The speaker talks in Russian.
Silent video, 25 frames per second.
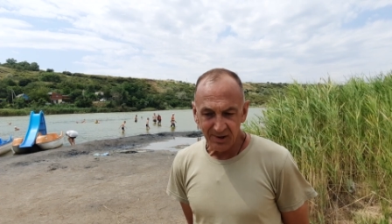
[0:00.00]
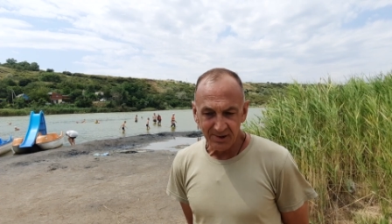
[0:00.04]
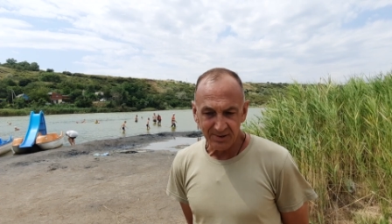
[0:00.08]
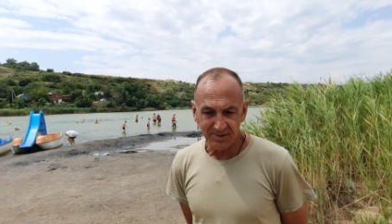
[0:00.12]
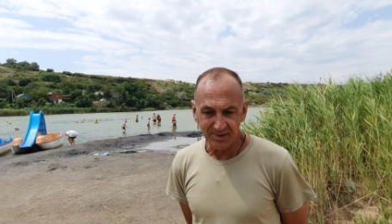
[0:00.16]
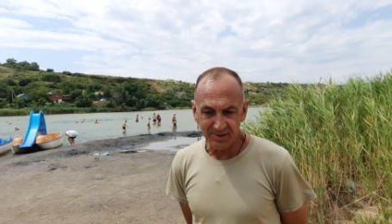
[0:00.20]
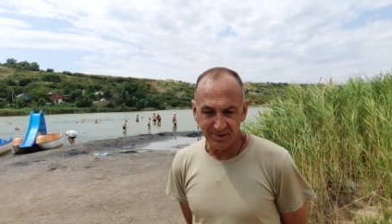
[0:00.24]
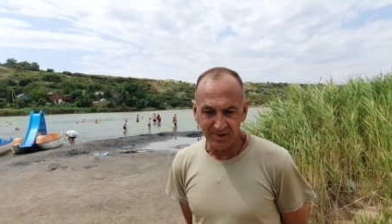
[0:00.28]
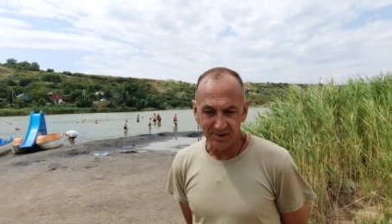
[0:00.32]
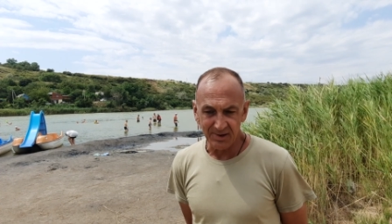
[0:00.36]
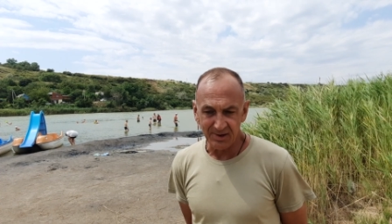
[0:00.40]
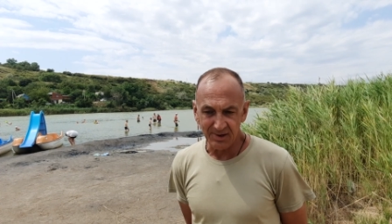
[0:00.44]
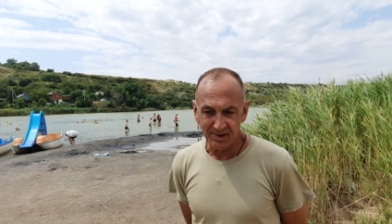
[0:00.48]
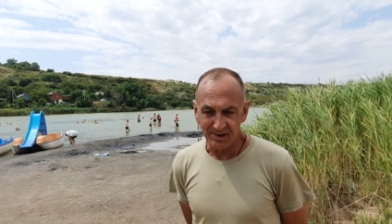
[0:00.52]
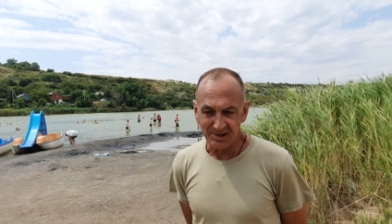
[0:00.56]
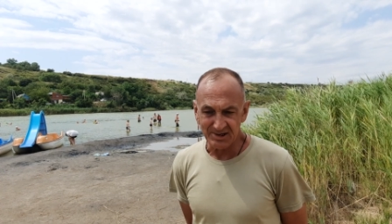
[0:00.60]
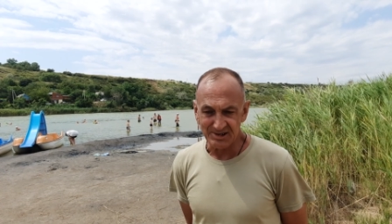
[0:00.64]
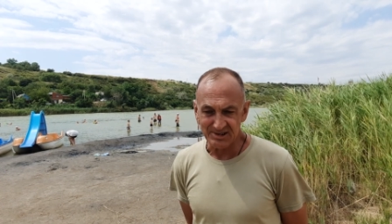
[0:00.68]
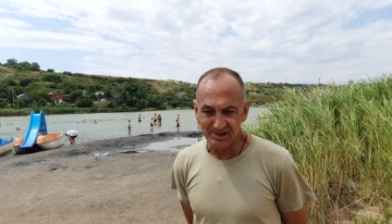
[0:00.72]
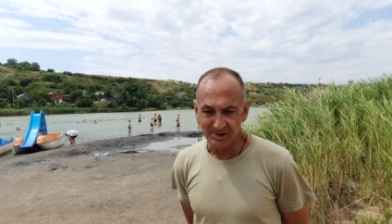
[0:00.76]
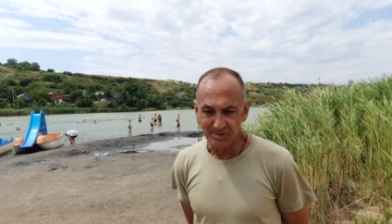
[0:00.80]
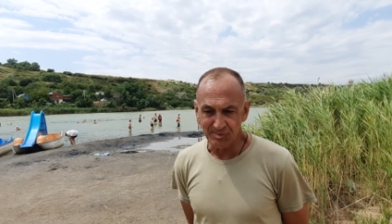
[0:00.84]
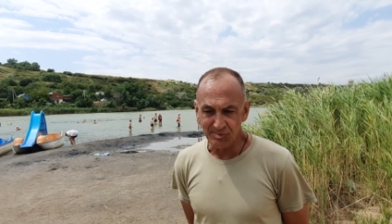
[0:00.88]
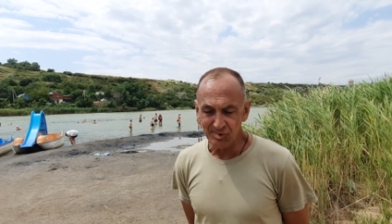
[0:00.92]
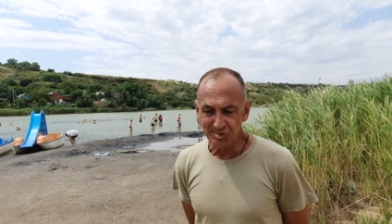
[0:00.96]
на
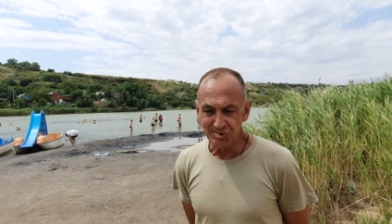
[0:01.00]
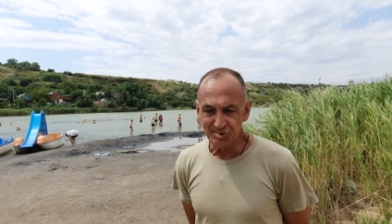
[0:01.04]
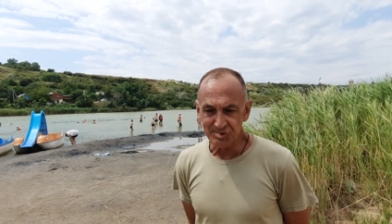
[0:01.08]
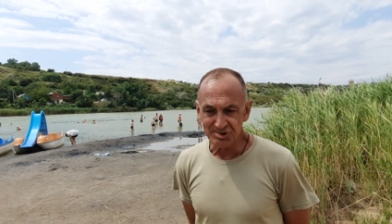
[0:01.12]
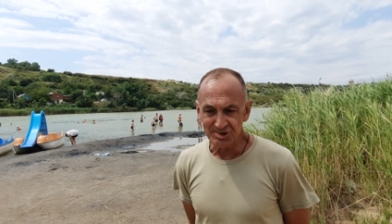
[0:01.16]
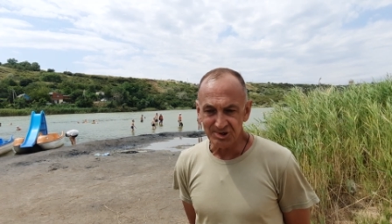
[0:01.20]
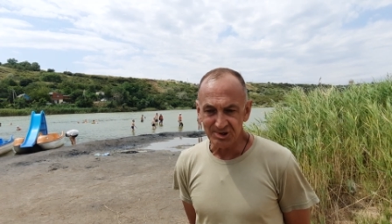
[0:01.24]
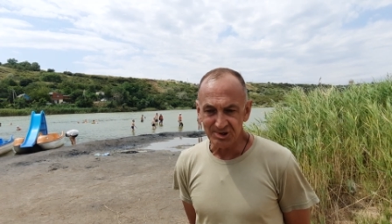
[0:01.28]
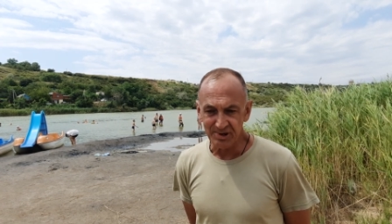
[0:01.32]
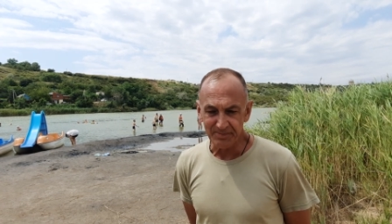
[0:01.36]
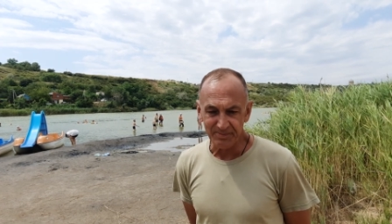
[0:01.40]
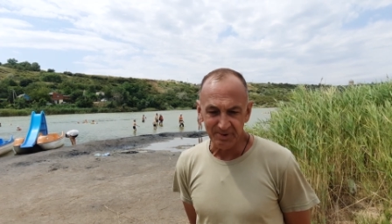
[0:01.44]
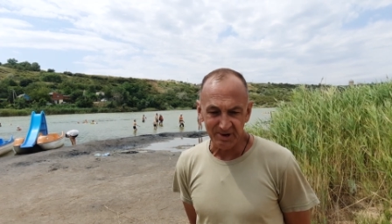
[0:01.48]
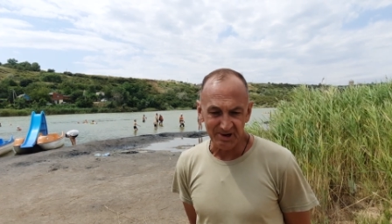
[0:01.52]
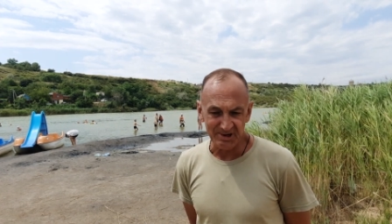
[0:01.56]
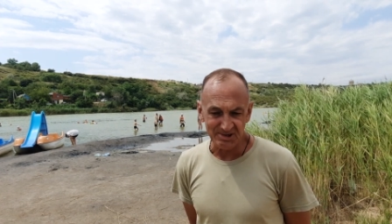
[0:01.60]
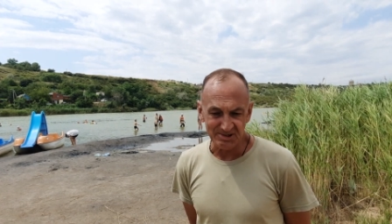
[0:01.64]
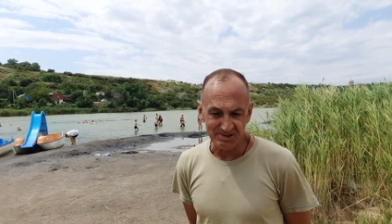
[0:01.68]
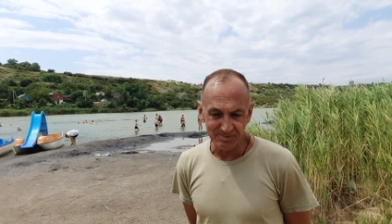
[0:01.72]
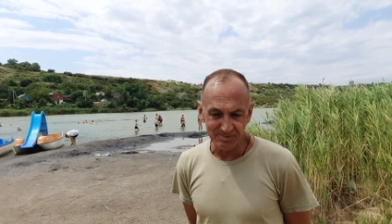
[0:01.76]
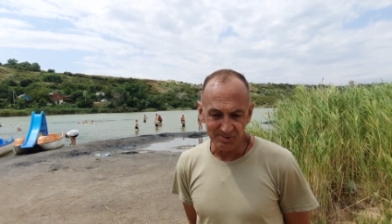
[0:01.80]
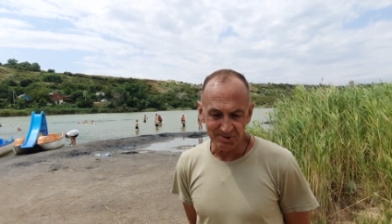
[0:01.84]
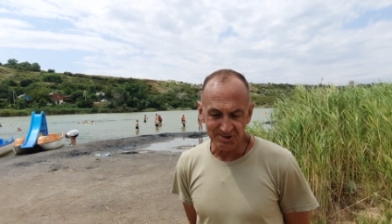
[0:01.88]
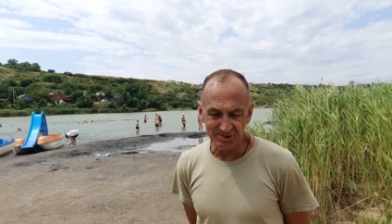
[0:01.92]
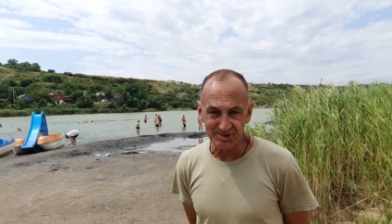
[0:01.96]
завод уже, на
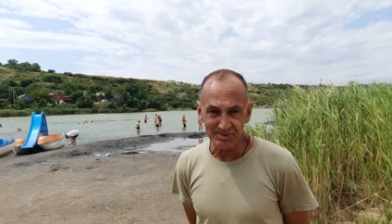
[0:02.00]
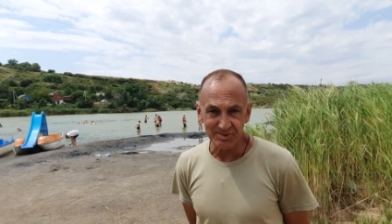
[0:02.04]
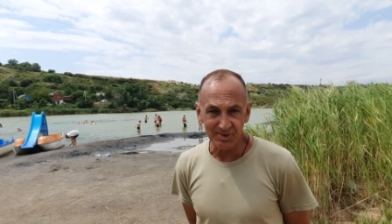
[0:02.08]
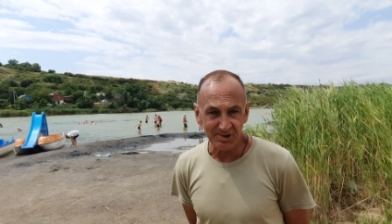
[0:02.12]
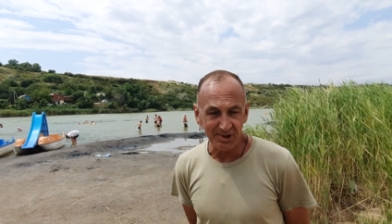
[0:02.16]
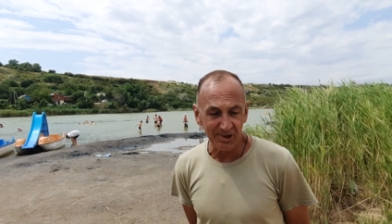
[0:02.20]
производство.